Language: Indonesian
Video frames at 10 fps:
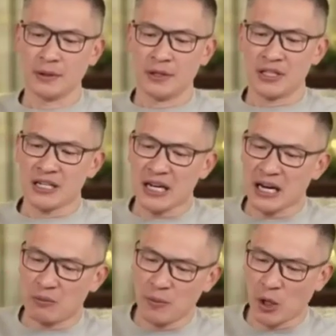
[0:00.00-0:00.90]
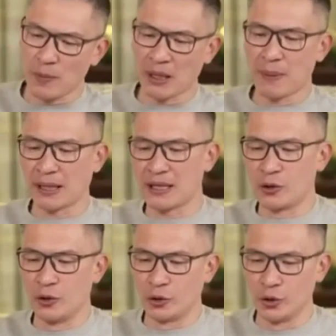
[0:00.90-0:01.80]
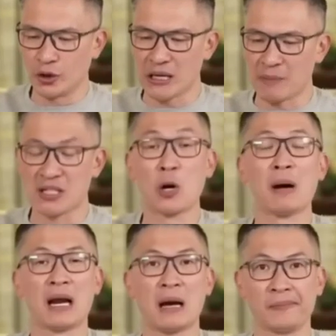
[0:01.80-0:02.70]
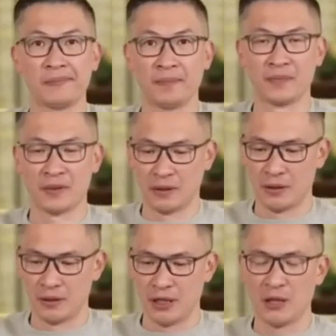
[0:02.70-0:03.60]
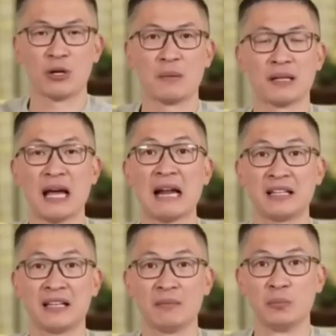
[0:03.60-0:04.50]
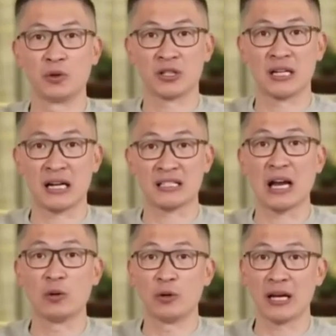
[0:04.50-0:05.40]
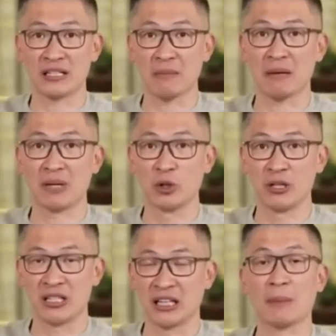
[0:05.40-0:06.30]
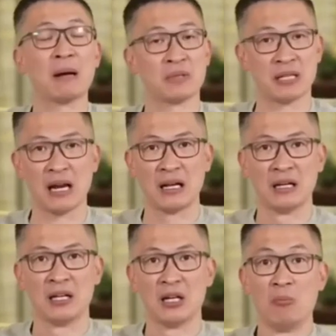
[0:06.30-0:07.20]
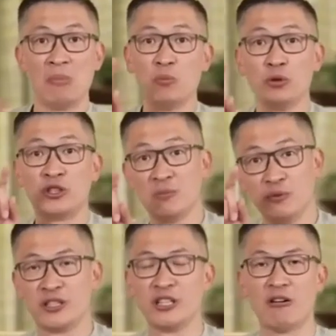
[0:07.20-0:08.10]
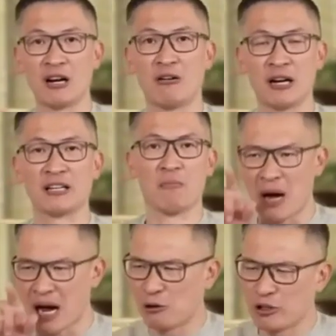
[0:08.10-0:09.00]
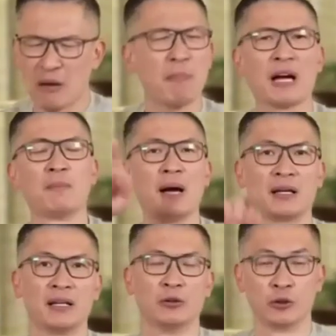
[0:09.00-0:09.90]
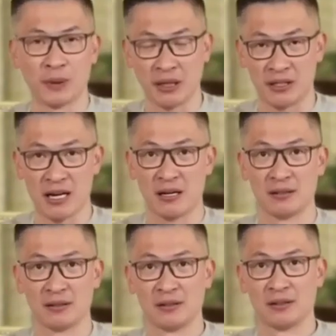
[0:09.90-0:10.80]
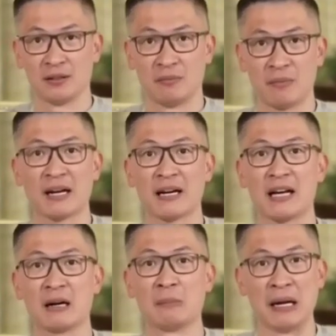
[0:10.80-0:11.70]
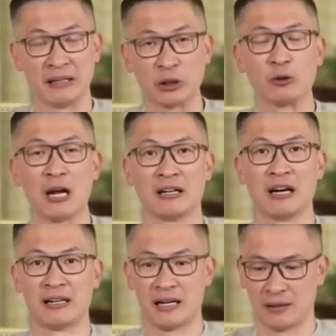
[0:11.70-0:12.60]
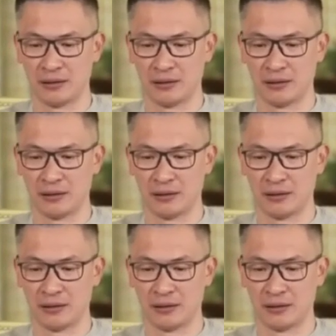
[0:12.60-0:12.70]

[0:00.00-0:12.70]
Sia-sialah kamu bangun pagi-pagi dan duduk-duduk sampai jauh malam. Ini bukan berarti anting lembur, sedangkan Salomo yang sama menulis di kitab Amsal, memuji-muji orang-orang yang bangunnya pagi-pagi untuk bekerja. Mereka yang banting tulang di ladang.